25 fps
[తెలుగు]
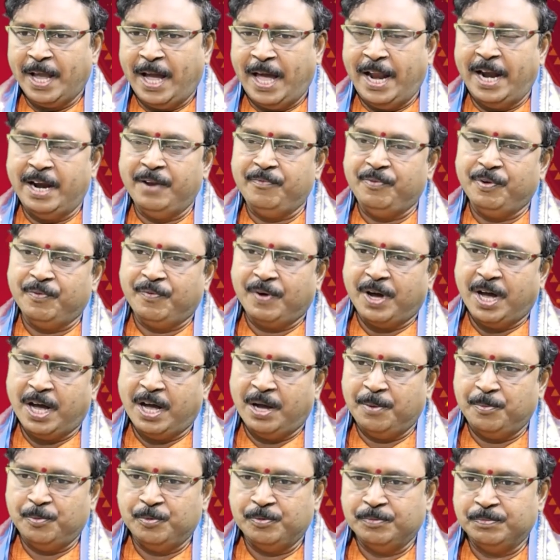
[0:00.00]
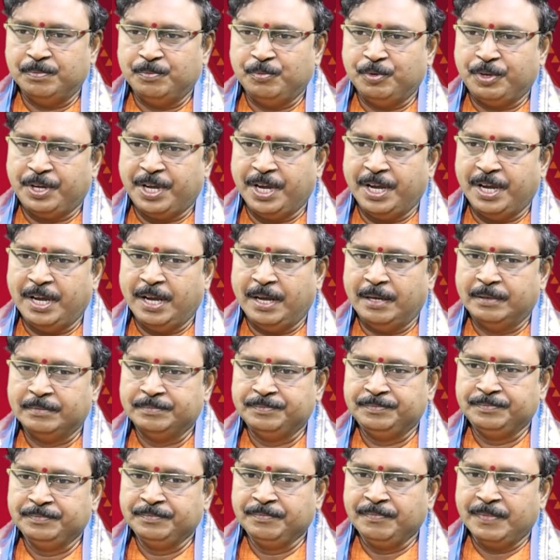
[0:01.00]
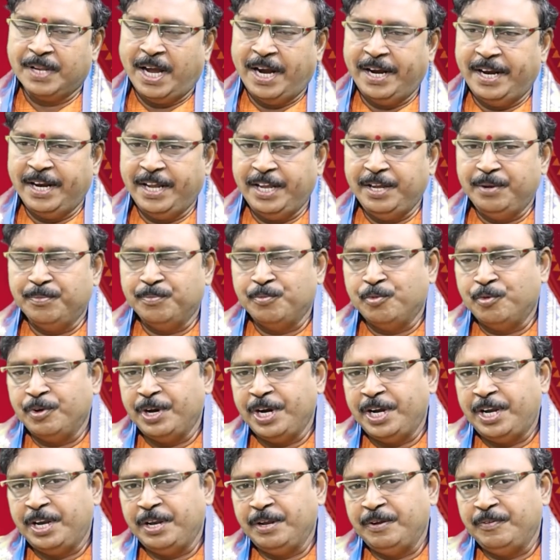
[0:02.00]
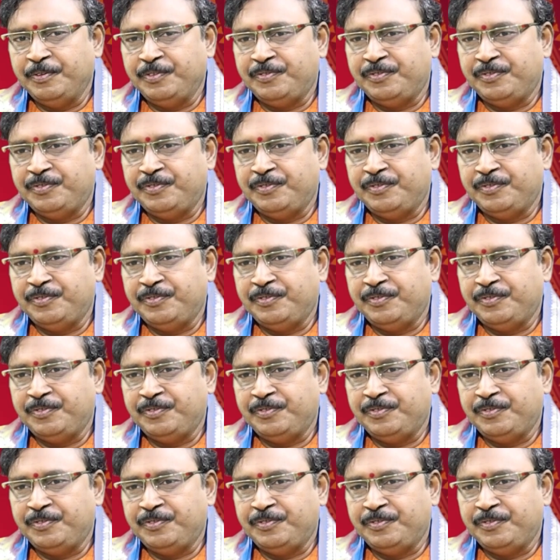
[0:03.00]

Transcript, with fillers: అలానే వివాహము ముఖ్యంగా అంటే ఈ మూడిటి